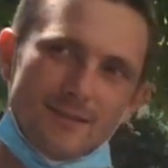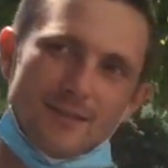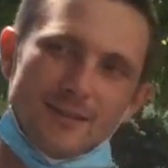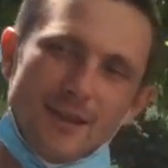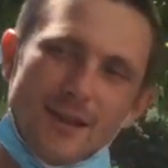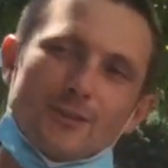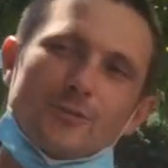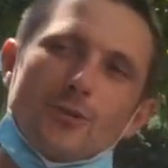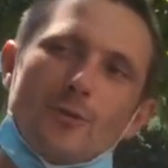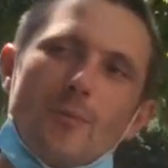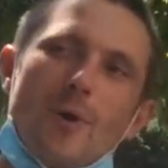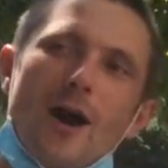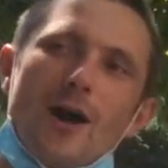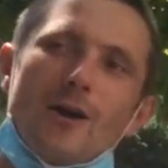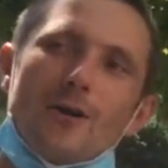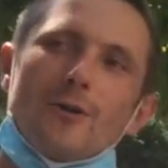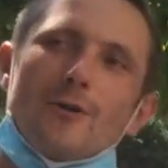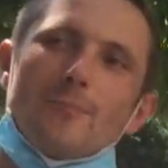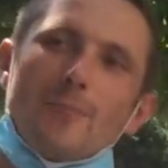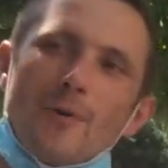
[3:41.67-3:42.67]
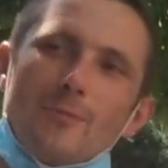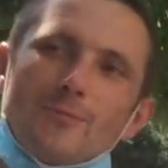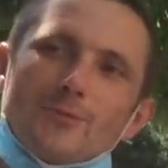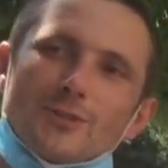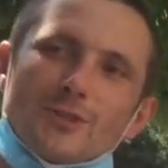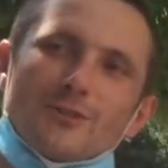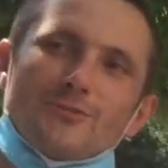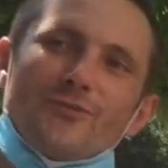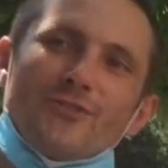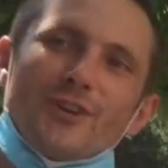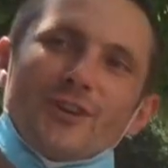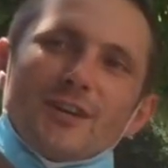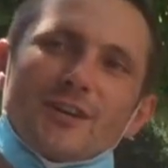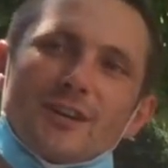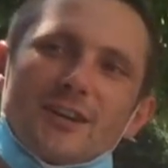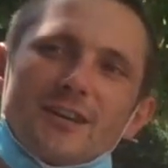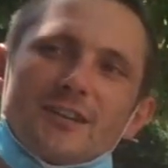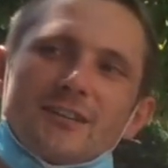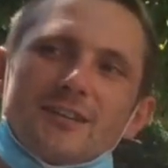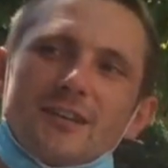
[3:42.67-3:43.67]
Я думаю, поможет
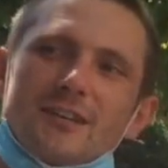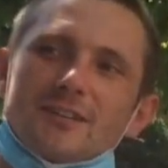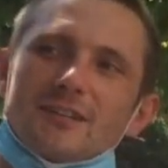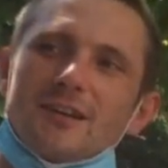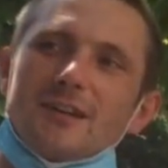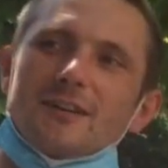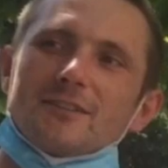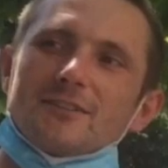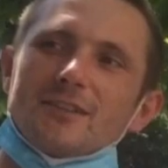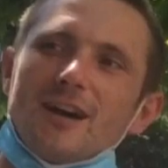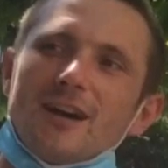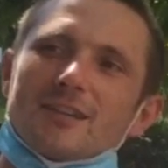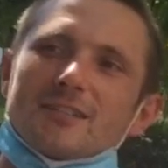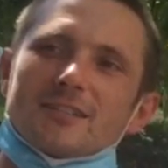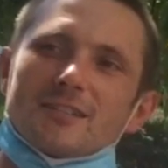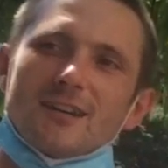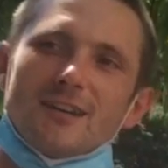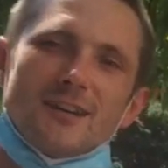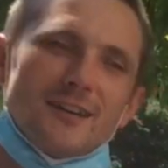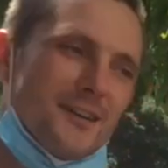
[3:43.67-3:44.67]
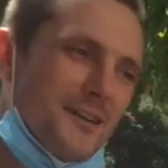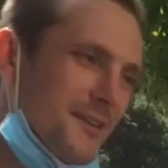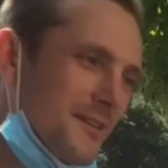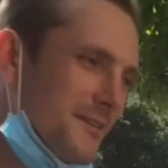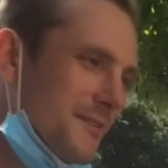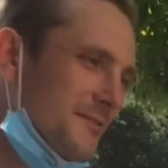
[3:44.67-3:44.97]
выиграть это наша